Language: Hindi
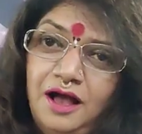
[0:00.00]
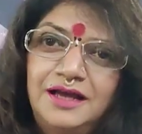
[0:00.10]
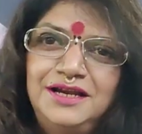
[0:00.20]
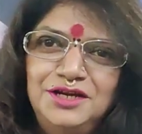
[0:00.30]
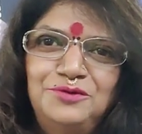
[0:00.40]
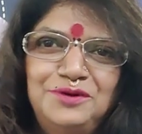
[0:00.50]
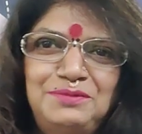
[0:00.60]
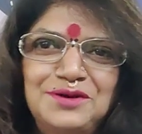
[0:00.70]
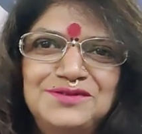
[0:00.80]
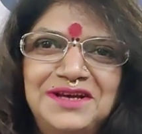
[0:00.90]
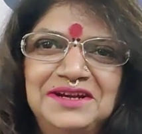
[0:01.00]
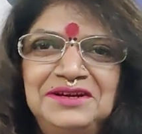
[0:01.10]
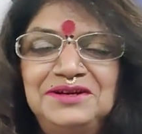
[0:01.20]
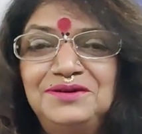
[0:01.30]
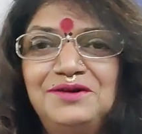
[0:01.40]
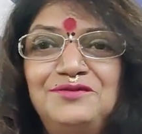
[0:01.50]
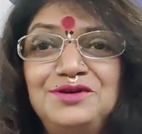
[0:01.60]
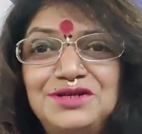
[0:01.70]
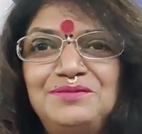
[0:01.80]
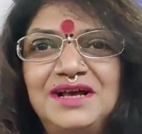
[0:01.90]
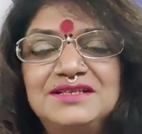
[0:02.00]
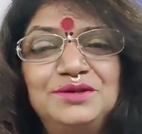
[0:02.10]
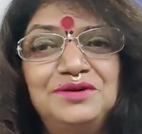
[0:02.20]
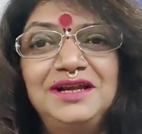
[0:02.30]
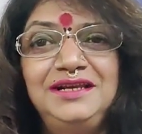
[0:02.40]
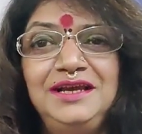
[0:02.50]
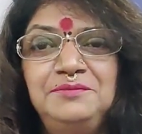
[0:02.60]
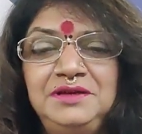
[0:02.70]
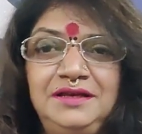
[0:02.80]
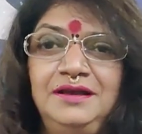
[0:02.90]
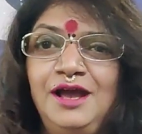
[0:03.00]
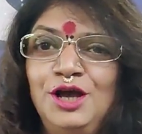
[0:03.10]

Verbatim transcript: अगेन नवे भाव से कनेक्टेड है वृषभ राशियों के लिए भी